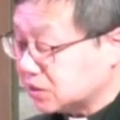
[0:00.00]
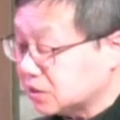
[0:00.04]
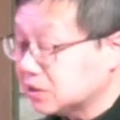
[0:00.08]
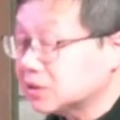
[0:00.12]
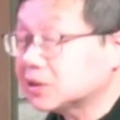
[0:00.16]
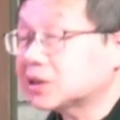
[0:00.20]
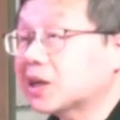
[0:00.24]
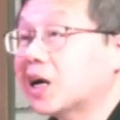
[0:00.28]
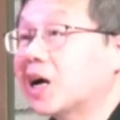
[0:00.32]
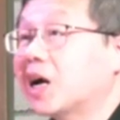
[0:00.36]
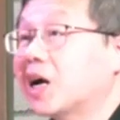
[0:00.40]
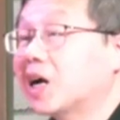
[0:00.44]

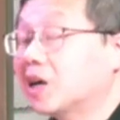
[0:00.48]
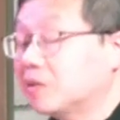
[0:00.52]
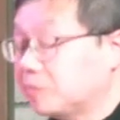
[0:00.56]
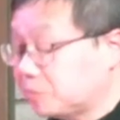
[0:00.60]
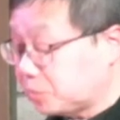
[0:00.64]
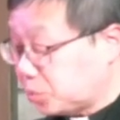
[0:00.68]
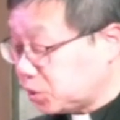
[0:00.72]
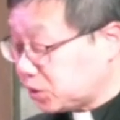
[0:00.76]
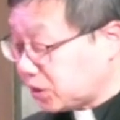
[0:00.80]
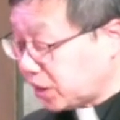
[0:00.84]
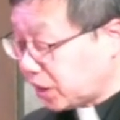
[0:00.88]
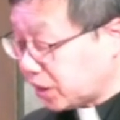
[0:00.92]
他
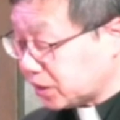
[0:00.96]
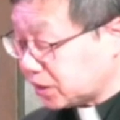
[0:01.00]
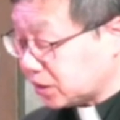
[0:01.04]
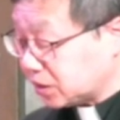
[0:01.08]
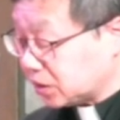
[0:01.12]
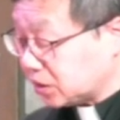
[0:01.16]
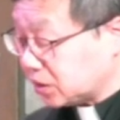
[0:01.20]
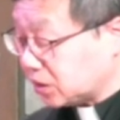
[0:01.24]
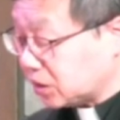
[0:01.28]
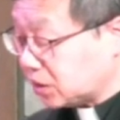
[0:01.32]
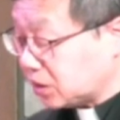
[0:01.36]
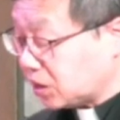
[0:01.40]
不
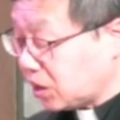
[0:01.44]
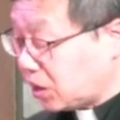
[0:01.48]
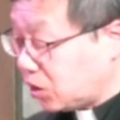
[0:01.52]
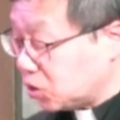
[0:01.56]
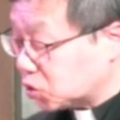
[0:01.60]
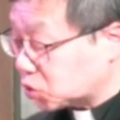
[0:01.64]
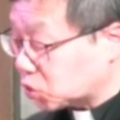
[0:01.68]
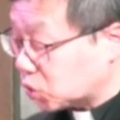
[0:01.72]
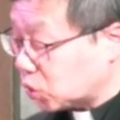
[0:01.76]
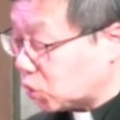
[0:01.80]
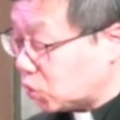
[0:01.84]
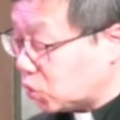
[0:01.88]
但告
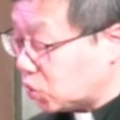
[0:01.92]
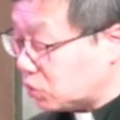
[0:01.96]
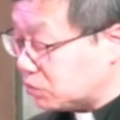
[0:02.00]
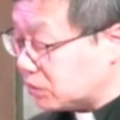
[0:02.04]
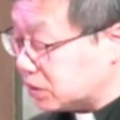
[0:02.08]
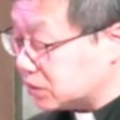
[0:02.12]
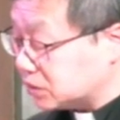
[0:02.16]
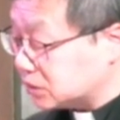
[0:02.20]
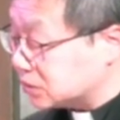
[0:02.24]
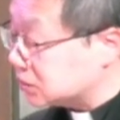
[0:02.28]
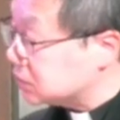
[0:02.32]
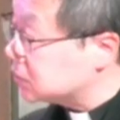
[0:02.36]
诉了我
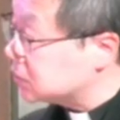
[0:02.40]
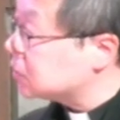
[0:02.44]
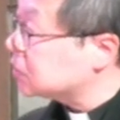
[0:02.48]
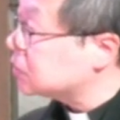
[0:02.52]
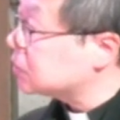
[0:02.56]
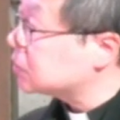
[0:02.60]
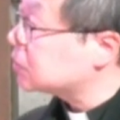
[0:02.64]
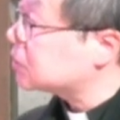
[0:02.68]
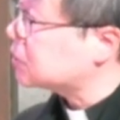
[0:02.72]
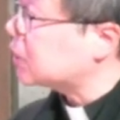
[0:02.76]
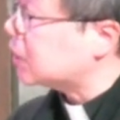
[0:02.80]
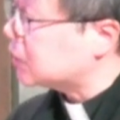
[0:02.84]
们，
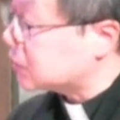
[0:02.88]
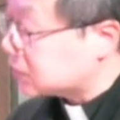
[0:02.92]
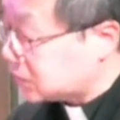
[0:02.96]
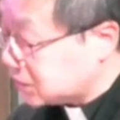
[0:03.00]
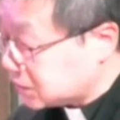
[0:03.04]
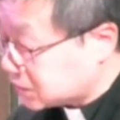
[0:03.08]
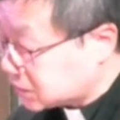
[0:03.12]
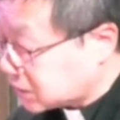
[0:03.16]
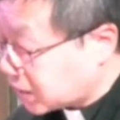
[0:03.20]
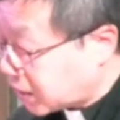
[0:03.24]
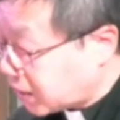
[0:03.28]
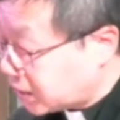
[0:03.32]
上帝
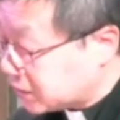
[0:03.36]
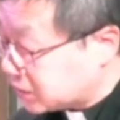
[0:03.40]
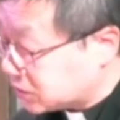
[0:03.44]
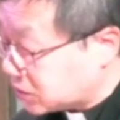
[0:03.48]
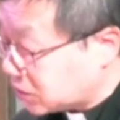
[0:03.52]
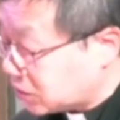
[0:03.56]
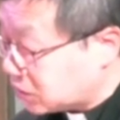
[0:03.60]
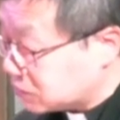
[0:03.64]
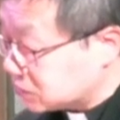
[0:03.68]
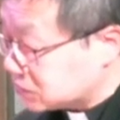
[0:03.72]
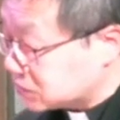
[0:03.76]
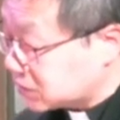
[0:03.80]
是按
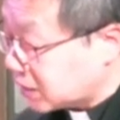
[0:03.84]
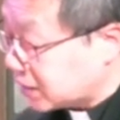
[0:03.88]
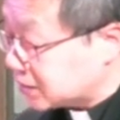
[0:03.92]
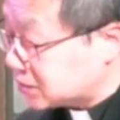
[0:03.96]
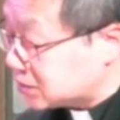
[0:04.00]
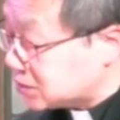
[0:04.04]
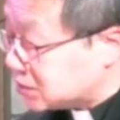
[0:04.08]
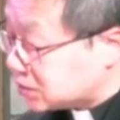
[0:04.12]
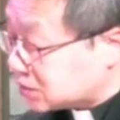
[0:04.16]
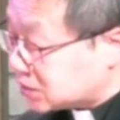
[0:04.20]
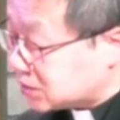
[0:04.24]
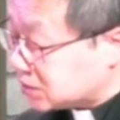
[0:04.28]
照他
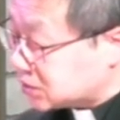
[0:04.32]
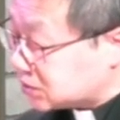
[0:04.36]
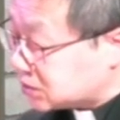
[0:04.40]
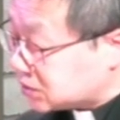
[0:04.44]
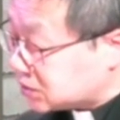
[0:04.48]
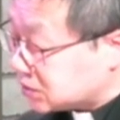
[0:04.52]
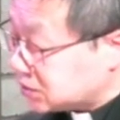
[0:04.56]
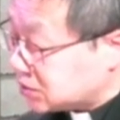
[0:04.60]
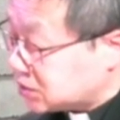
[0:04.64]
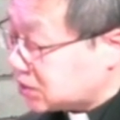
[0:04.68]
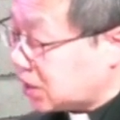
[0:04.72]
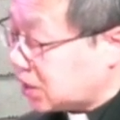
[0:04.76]
自己的
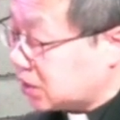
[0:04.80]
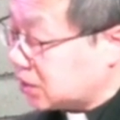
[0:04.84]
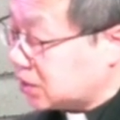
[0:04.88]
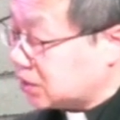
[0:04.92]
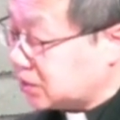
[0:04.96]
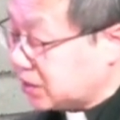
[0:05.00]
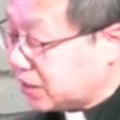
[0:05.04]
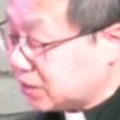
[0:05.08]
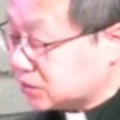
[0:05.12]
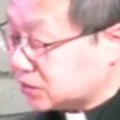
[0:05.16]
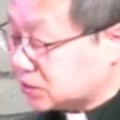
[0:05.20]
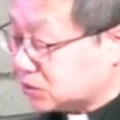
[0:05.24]
形象和
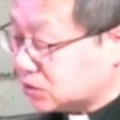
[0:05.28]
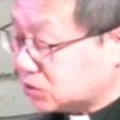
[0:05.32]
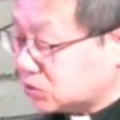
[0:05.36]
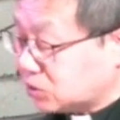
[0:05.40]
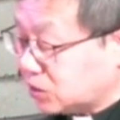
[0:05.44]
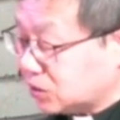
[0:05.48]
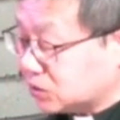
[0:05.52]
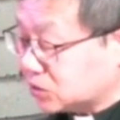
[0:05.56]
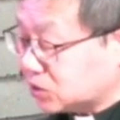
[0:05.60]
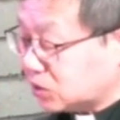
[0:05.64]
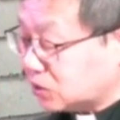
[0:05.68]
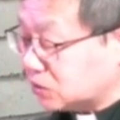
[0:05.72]
样式
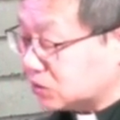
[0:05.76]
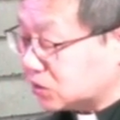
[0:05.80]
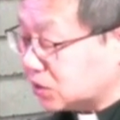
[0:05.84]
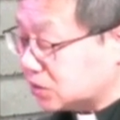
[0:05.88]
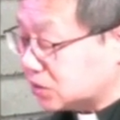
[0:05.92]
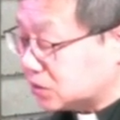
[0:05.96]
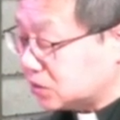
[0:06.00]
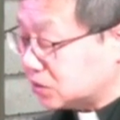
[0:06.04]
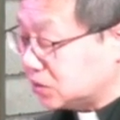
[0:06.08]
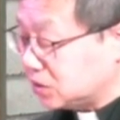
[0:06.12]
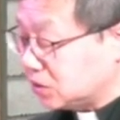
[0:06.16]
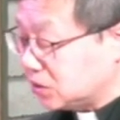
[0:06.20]
创造
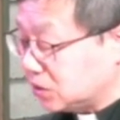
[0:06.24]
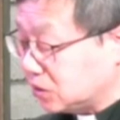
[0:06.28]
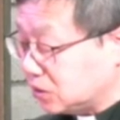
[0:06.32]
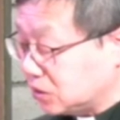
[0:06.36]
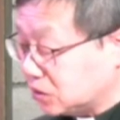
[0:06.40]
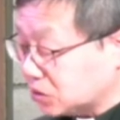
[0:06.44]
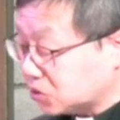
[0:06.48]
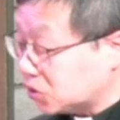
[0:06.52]
人，同